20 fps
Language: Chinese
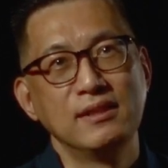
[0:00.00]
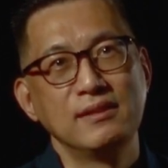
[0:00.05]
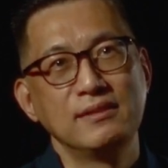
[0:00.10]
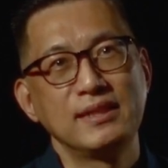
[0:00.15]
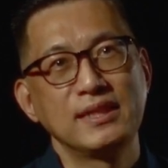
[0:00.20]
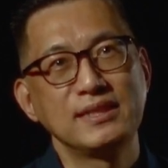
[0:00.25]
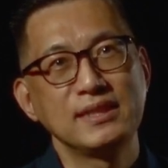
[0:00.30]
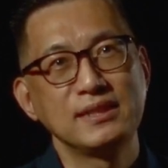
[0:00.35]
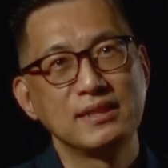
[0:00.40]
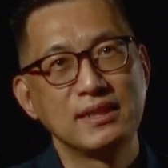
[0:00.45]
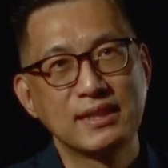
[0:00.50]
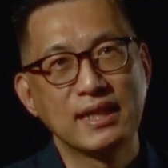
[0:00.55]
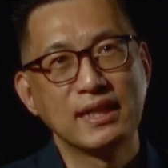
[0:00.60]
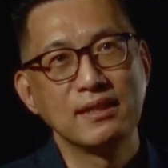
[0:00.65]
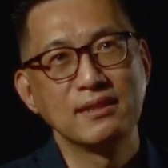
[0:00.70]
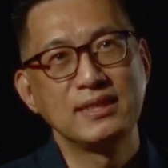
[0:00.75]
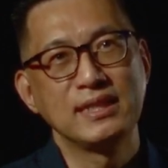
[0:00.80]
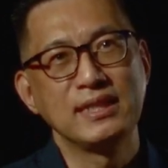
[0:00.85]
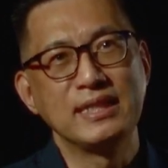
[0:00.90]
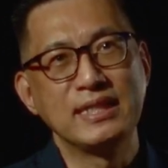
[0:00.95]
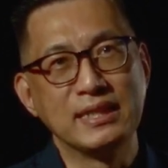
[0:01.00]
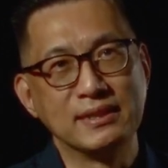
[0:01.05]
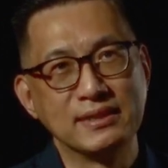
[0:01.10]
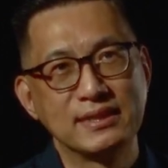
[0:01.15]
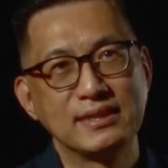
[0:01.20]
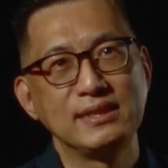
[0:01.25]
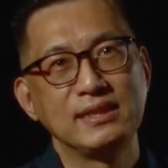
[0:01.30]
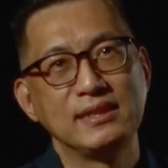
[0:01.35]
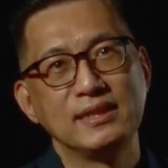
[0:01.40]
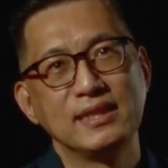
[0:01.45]
那这个钢琴也
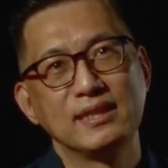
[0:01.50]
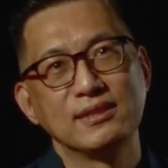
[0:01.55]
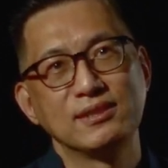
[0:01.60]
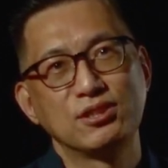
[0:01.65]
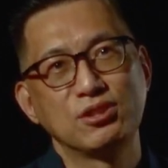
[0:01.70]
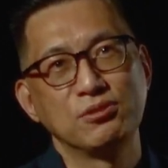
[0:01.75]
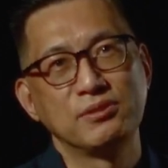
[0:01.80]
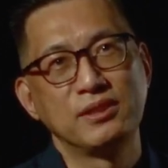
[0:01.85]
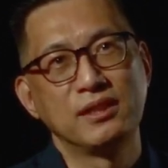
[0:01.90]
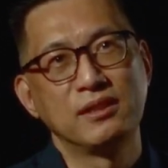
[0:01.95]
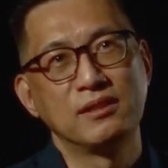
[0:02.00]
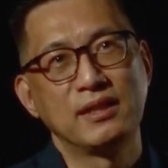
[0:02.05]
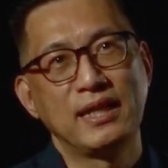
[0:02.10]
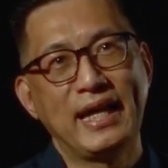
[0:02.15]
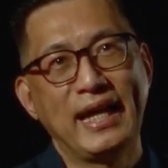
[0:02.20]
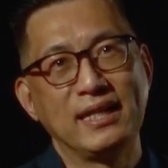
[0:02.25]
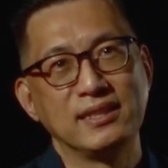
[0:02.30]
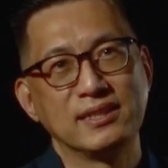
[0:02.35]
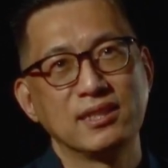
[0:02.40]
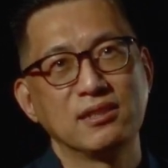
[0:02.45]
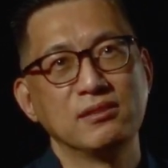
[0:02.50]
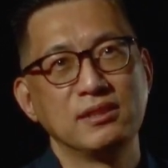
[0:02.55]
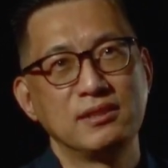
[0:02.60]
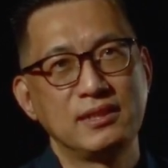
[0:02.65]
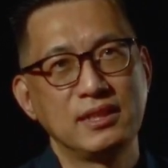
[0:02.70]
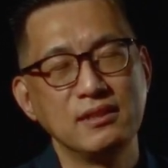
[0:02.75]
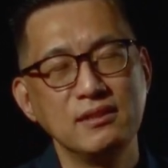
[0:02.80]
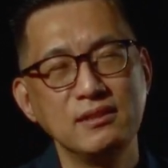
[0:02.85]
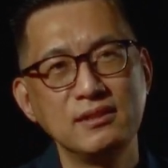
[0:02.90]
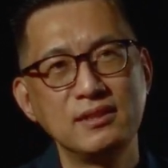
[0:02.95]
是一样受到海啸的
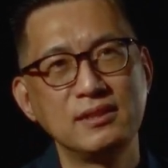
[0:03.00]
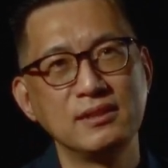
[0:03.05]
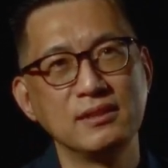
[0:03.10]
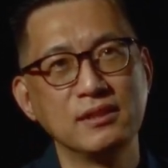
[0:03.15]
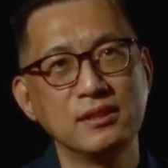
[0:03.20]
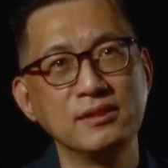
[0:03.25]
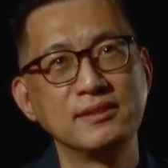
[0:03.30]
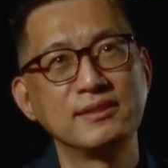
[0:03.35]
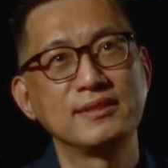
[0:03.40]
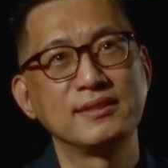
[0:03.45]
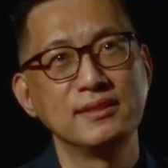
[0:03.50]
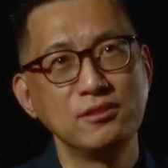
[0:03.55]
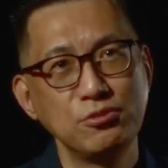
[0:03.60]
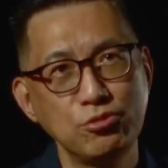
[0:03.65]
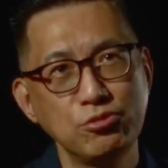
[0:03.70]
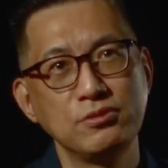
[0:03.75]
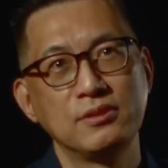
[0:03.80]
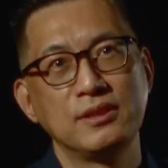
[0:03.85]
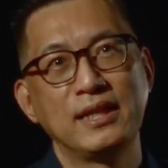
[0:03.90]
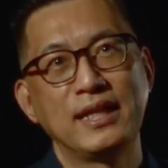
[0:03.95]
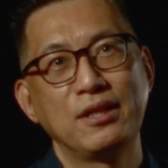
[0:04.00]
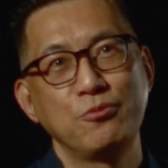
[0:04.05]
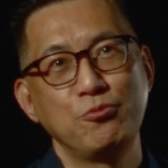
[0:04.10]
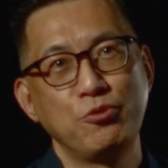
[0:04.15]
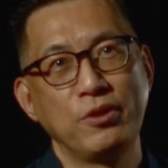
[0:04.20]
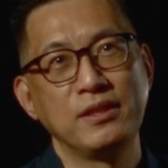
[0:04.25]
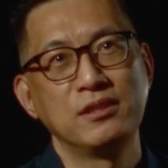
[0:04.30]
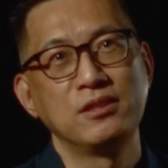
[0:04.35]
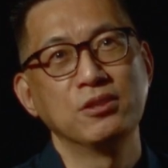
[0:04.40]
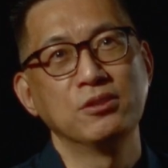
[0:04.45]
侵袭而失去了它
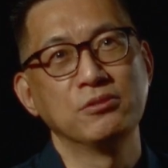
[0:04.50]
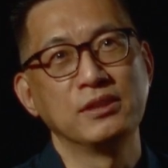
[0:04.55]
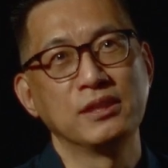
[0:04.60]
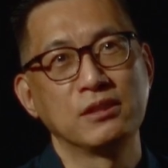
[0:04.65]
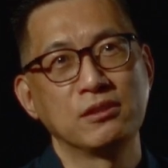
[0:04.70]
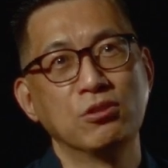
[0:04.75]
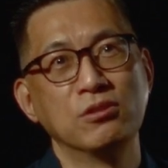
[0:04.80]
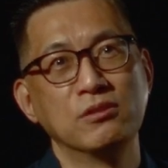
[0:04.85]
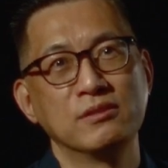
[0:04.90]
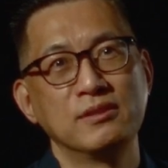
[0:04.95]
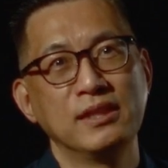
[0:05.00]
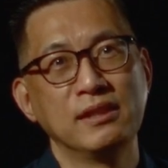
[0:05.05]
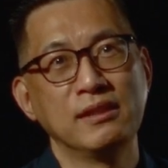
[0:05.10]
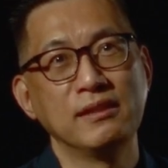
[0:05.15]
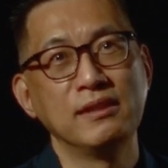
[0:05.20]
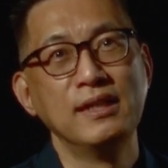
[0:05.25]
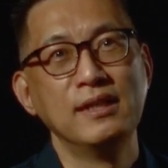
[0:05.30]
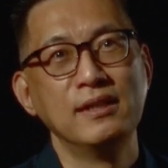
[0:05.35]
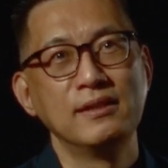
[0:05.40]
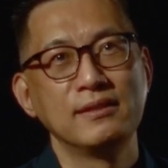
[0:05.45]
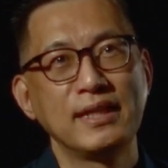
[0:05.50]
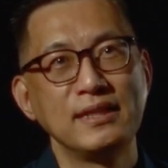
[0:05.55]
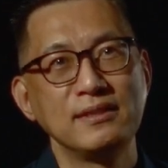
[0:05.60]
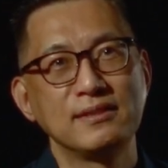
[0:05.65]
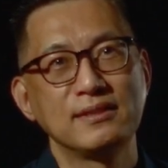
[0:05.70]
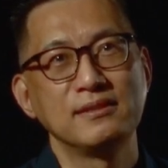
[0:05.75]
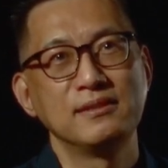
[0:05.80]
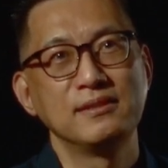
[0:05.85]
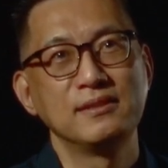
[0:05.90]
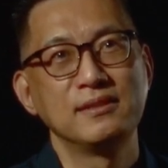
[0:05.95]
原有的功能，但
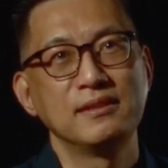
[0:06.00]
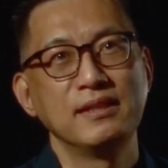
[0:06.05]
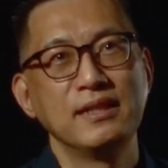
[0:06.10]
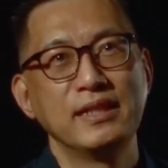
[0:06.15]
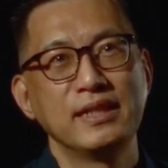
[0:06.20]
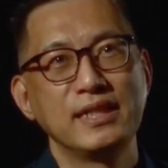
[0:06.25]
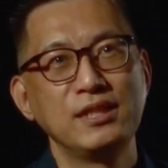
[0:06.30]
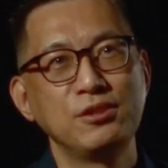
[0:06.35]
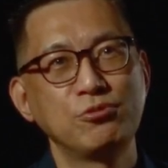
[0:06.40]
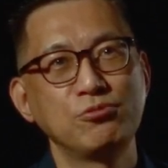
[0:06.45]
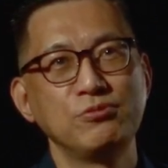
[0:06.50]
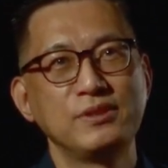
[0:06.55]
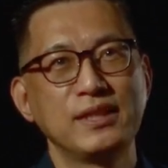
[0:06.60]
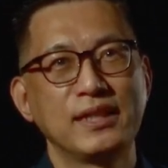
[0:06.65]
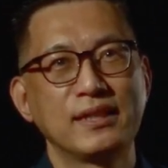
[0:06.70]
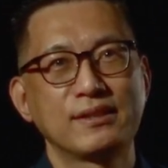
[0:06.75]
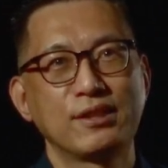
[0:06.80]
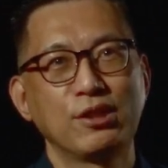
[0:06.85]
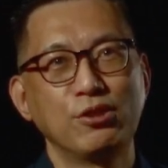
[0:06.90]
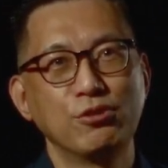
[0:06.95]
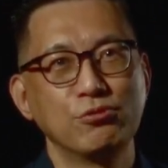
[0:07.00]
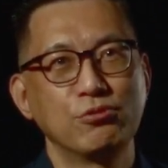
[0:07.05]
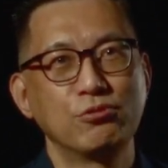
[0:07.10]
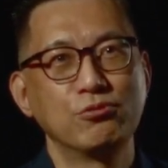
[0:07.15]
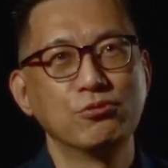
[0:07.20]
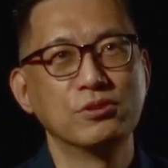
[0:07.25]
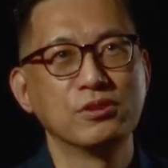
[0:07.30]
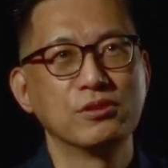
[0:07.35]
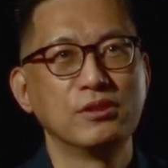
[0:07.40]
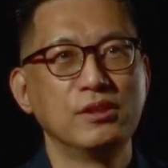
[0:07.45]
是呢，艺术家透
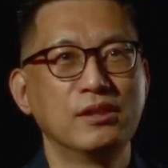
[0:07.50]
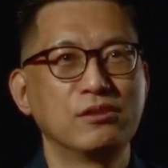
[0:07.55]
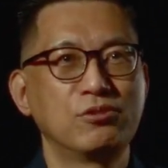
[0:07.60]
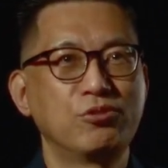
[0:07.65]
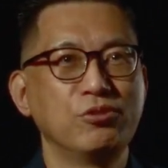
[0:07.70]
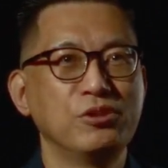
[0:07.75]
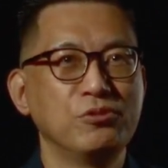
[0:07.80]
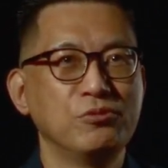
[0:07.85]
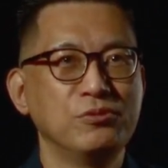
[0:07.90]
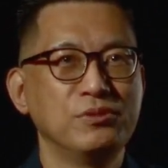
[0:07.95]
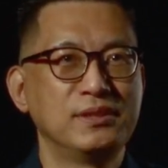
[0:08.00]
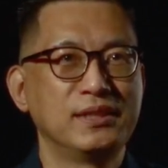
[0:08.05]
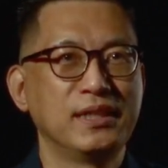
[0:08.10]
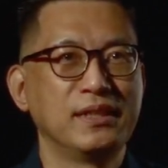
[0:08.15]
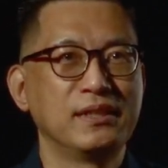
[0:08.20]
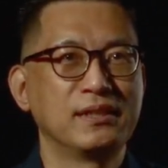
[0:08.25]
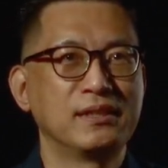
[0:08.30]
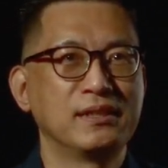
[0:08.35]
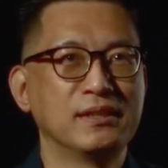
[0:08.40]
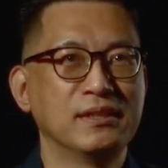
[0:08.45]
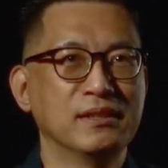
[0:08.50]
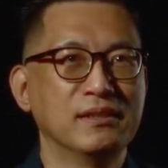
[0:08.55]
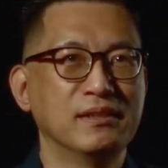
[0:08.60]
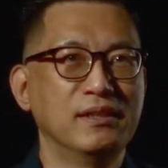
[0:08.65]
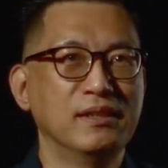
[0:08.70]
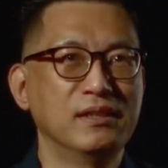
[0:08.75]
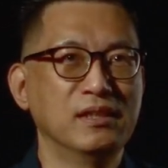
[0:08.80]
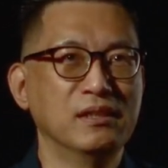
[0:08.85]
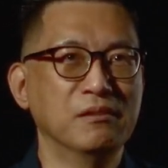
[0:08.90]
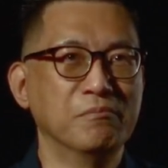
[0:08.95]
过对于这个
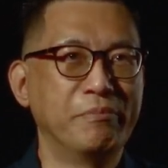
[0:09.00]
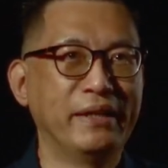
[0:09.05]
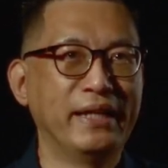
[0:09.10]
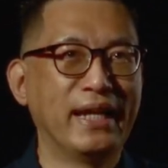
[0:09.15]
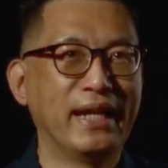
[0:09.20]
呃本